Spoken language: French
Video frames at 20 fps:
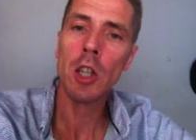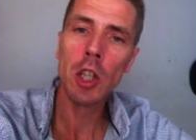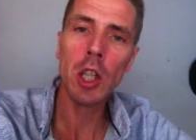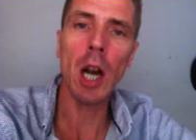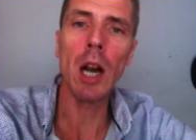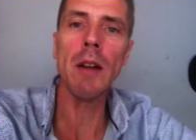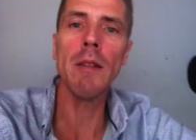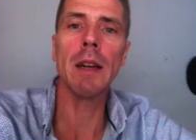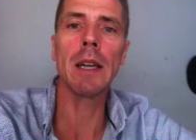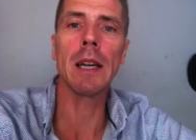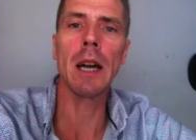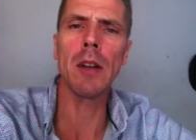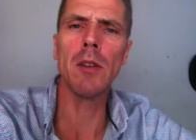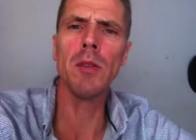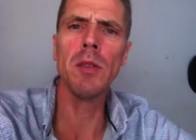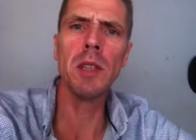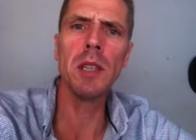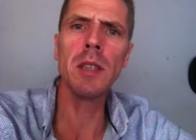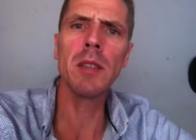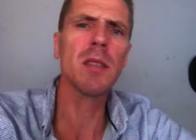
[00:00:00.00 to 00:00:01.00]
J'arrive à la gare
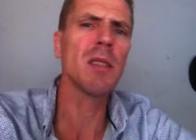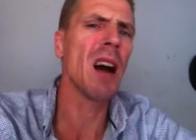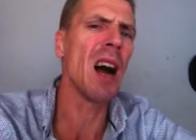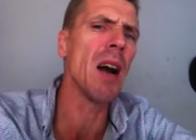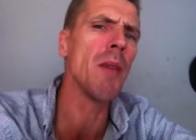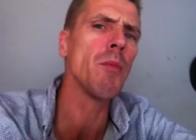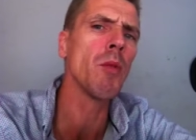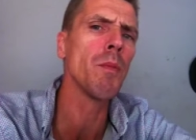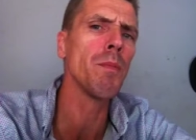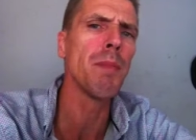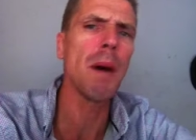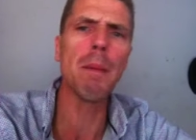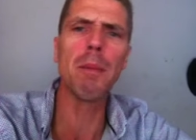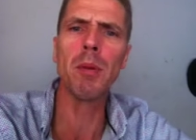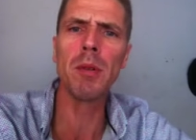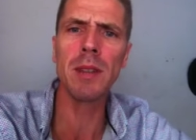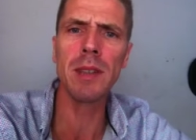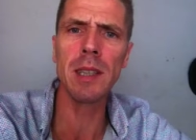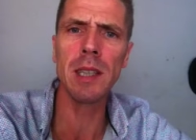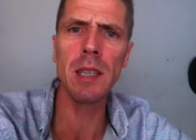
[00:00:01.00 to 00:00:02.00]
de Nice, un monde pas
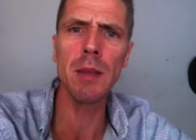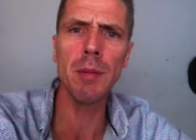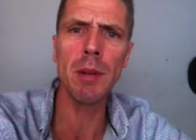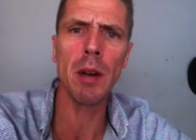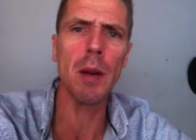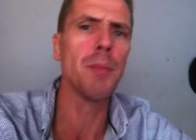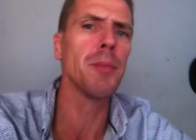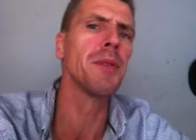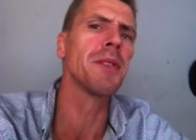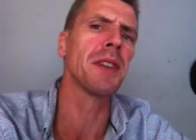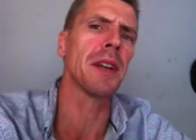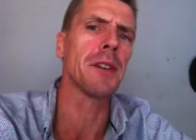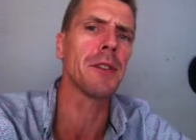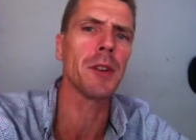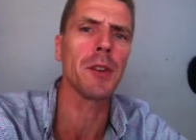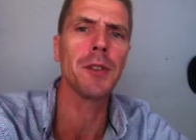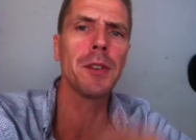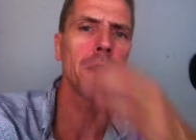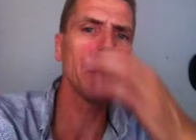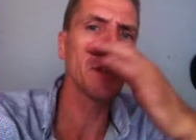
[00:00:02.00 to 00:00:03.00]
possible, et puis ça
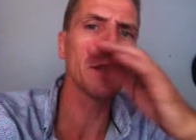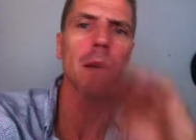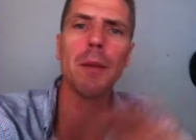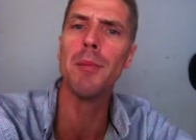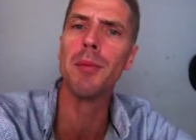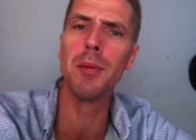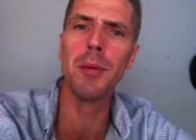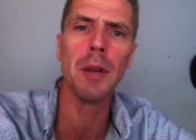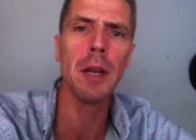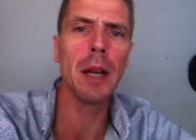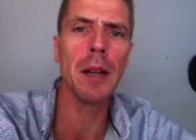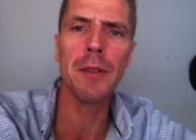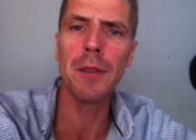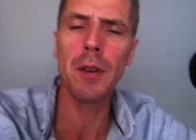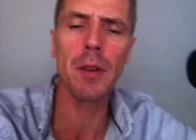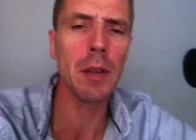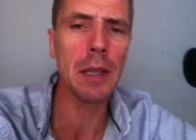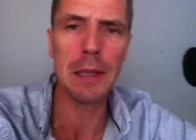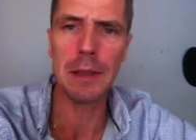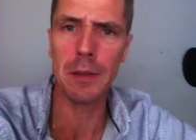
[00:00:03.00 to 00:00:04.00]
sentait, ça puait
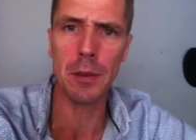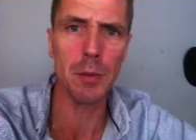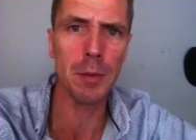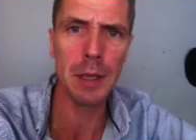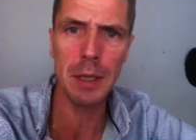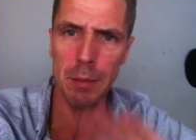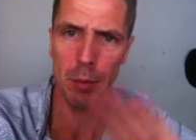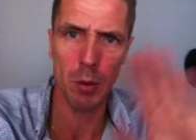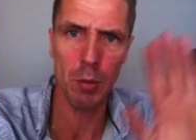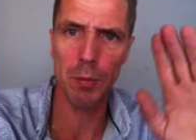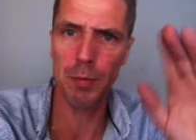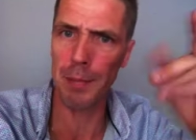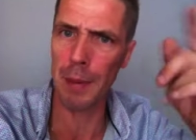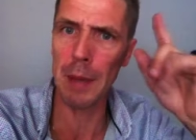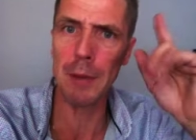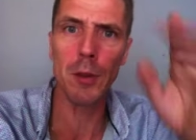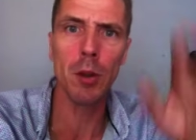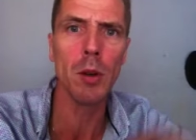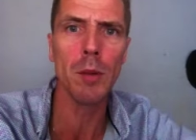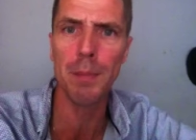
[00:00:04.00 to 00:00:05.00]
là-dedans, laisse tomber. Bon,
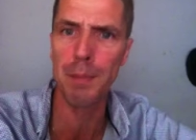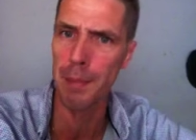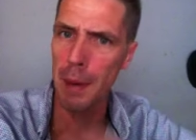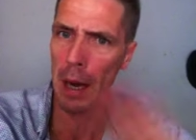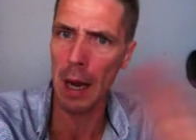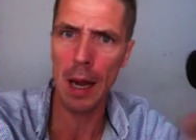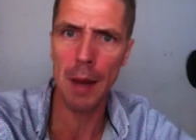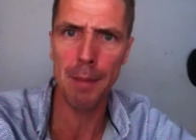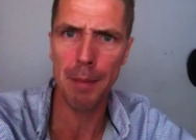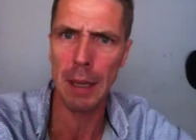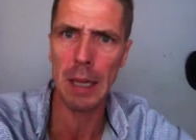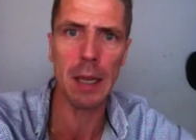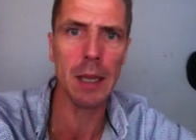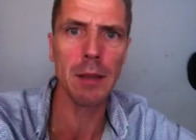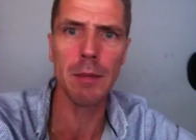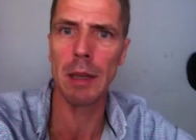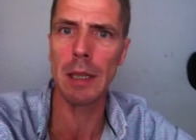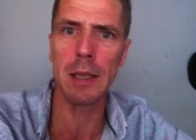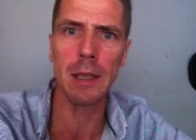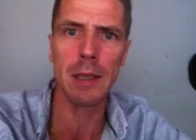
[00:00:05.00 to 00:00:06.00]
pas de paille, pas de
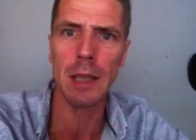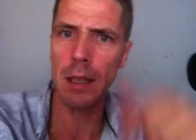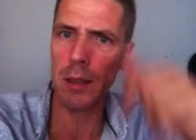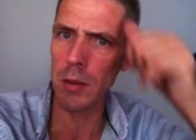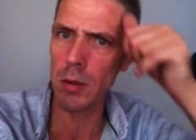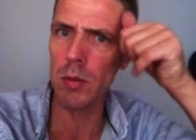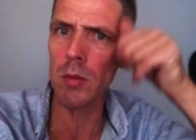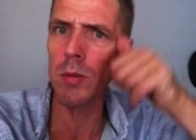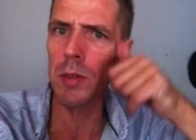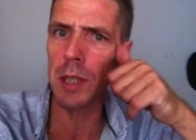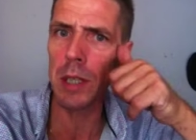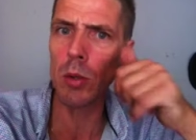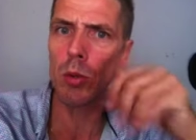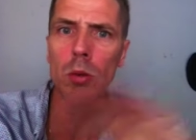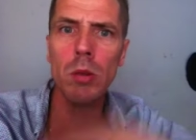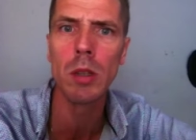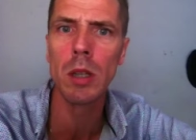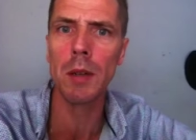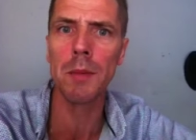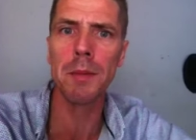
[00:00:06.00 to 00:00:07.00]
climatisation, des
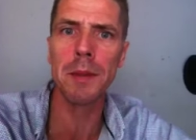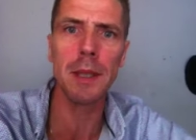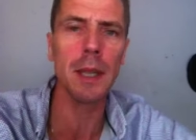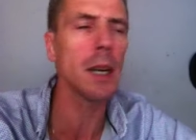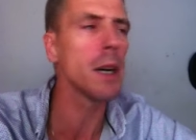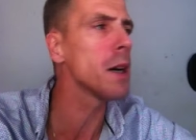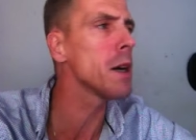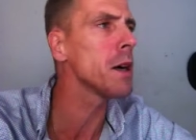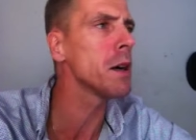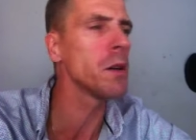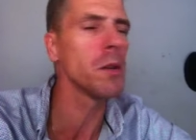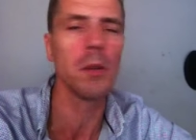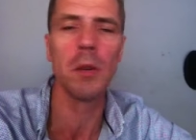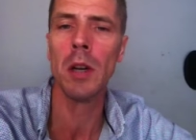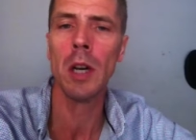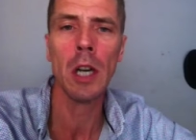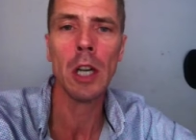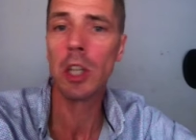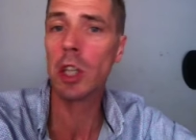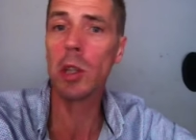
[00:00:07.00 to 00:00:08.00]
gouttes comme ça,
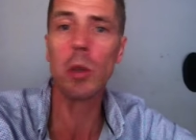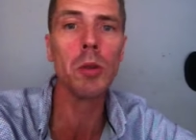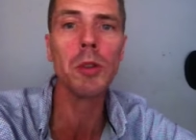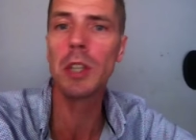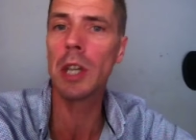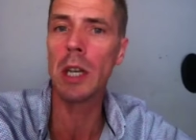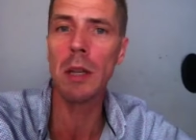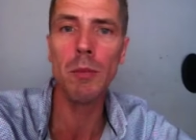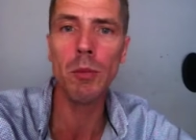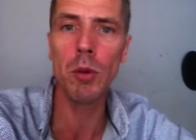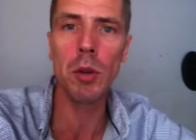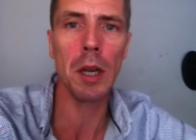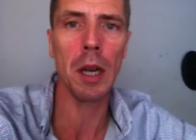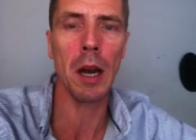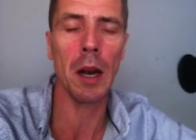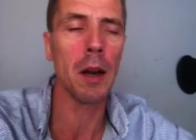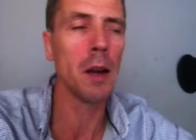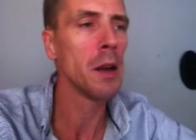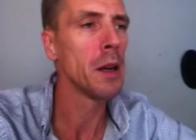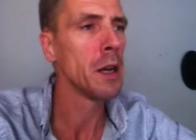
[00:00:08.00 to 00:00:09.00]
euh, j'écoute j'ai j'allais
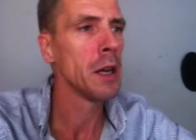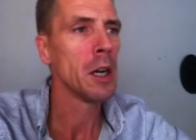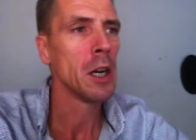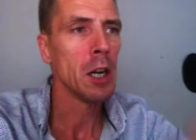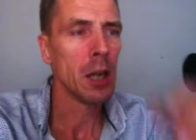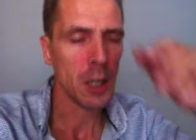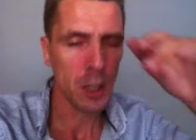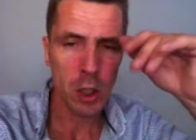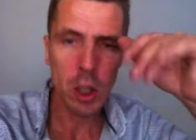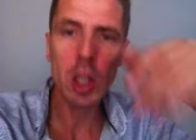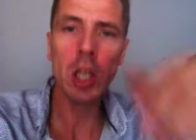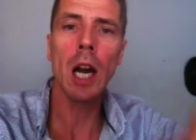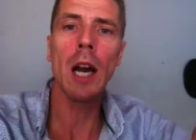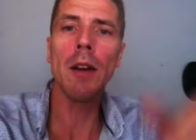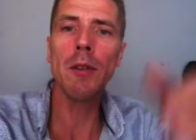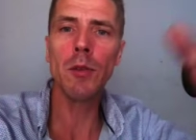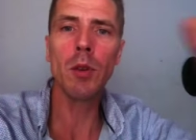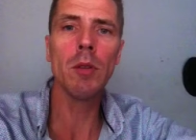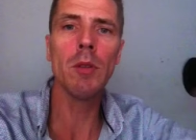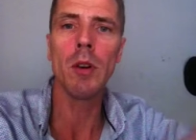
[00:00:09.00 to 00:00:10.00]
mourir.
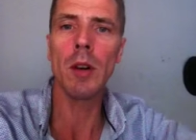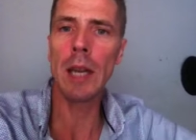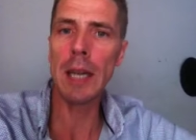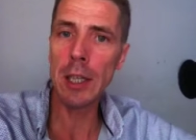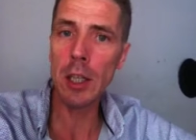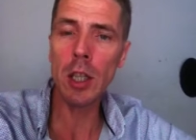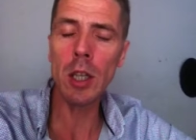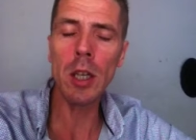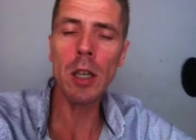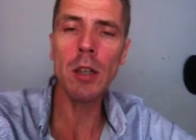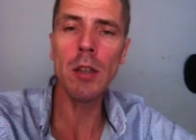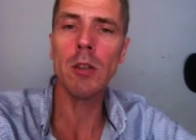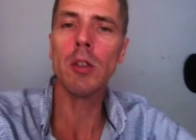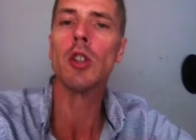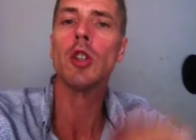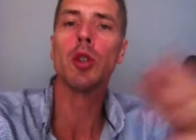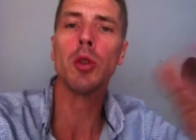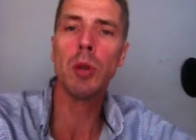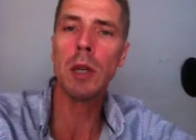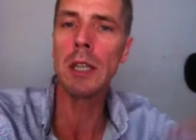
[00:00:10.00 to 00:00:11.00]
J'arrive devant la quai,
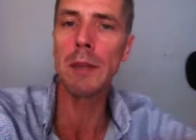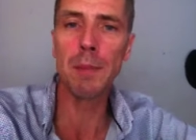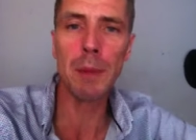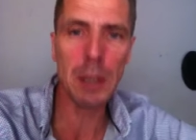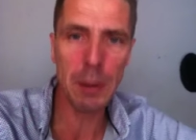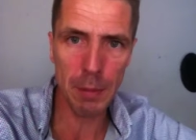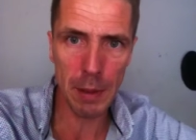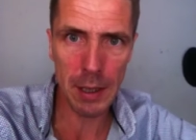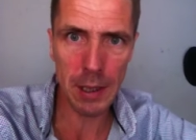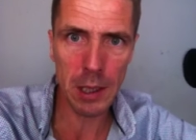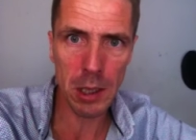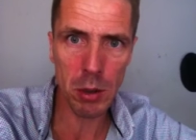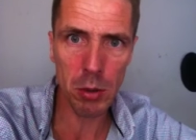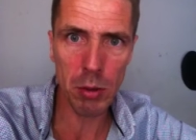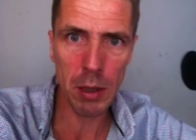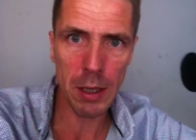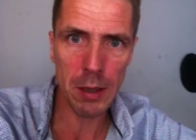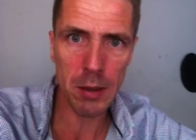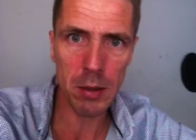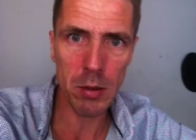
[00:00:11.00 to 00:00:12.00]
je lui explique ma
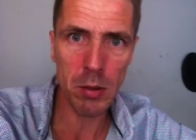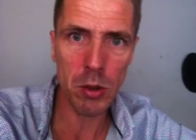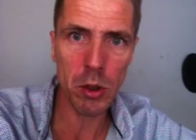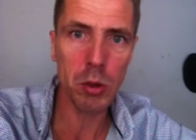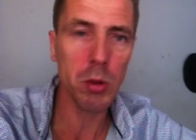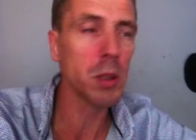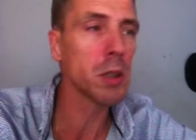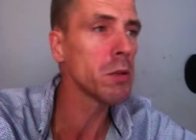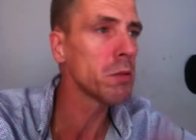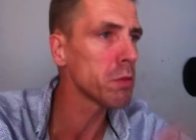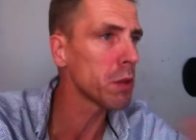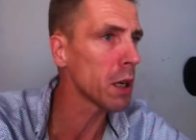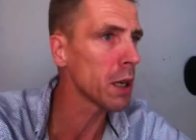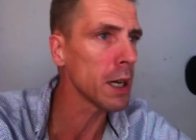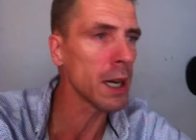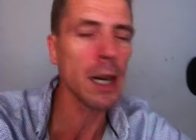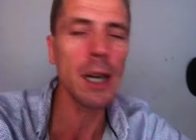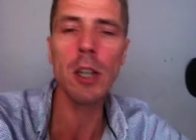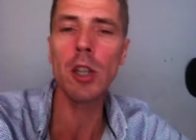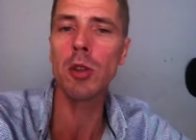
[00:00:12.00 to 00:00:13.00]
situation, je lui dis
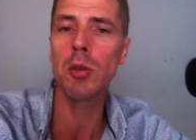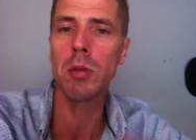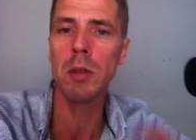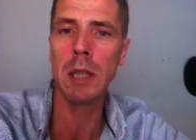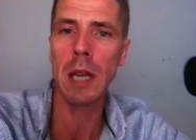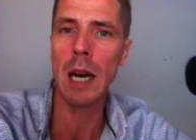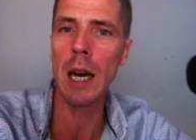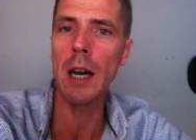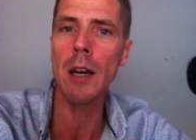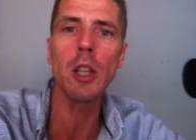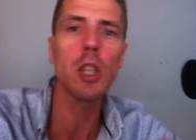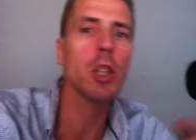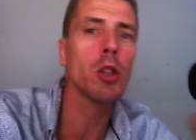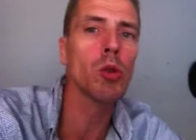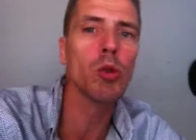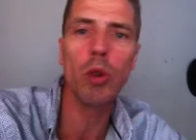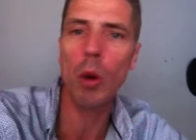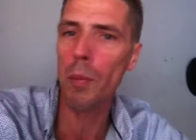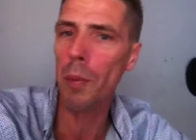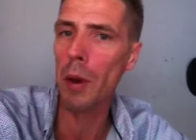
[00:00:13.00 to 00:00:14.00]
voilà, je suis là,
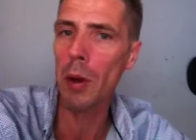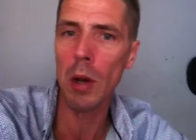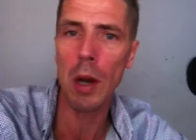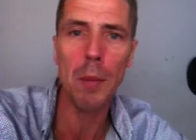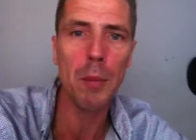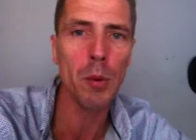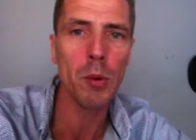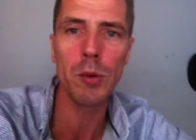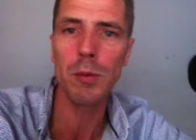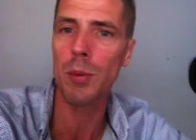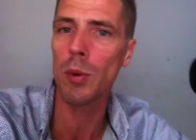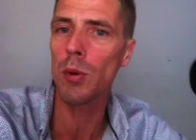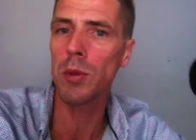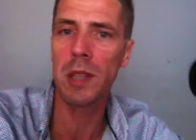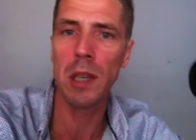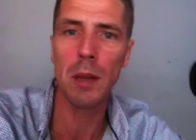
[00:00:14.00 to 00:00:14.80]
j'ai toujours pas eu de réponse pour le